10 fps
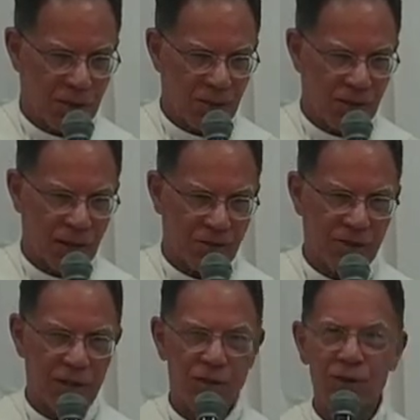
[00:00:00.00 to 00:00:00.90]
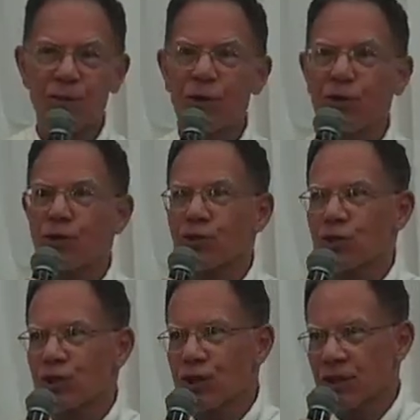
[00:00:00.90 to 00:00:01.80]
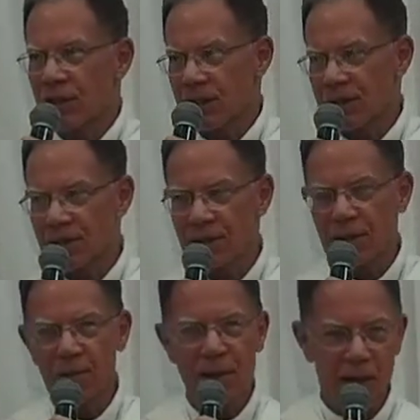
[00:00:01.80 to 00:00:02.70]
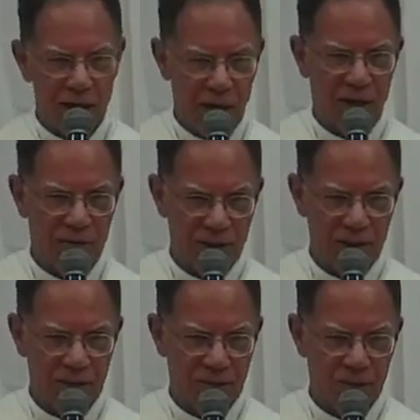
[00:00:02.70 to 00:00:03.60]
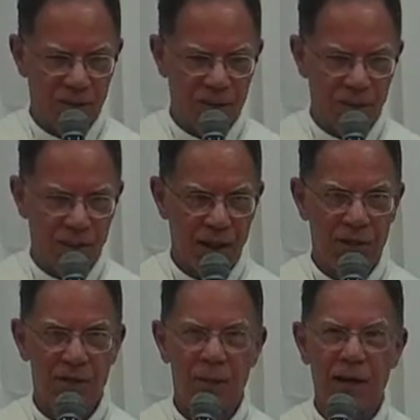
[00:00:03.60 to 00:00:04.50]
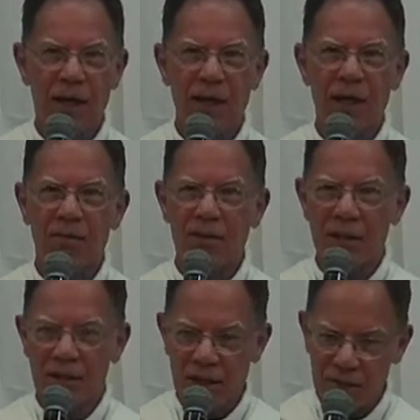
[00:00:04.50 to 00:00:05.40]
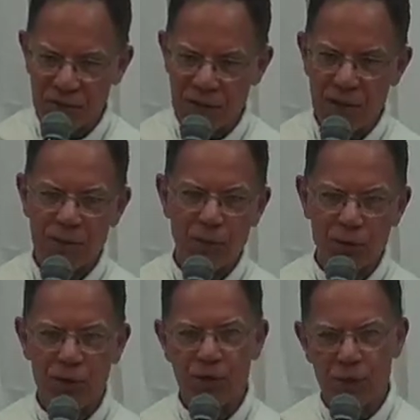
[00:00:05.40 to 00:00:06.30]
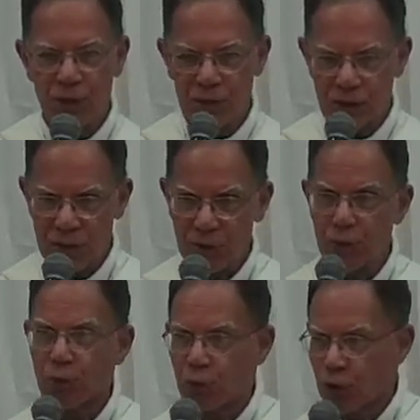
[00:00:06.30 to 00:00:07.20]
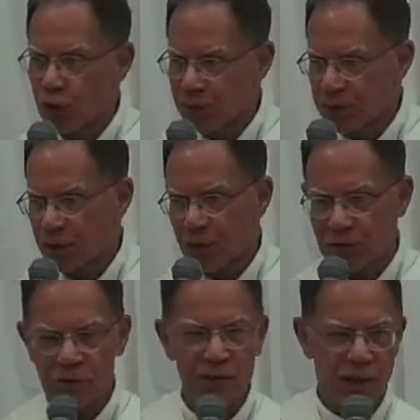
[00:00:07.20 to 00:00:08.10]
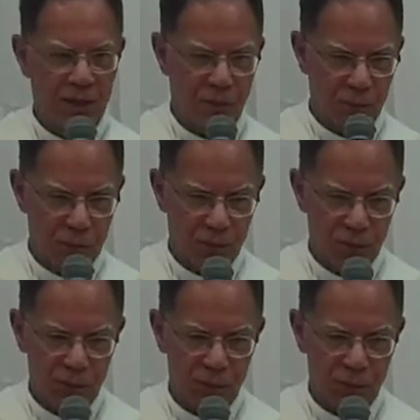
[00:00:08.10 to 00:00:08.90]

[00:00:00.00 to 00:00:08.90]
Esta etimologia da palavra. Aliás, a palavra é sempre muito importante. O nome que nós temos,